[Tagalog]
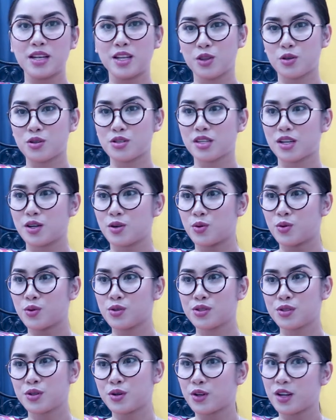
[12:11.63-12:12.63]
na to sa
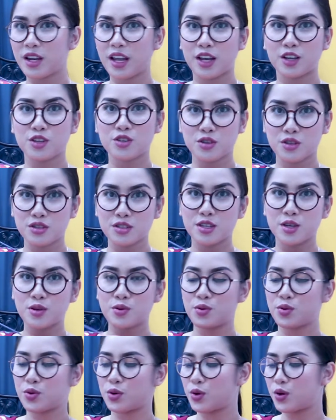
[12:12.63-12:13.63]
old collection
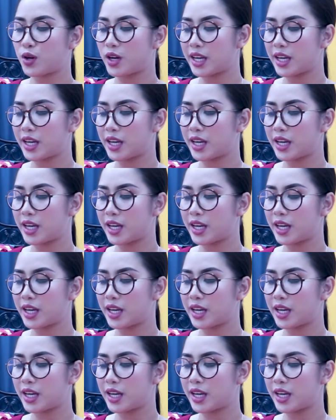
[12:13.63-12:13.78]
siguro,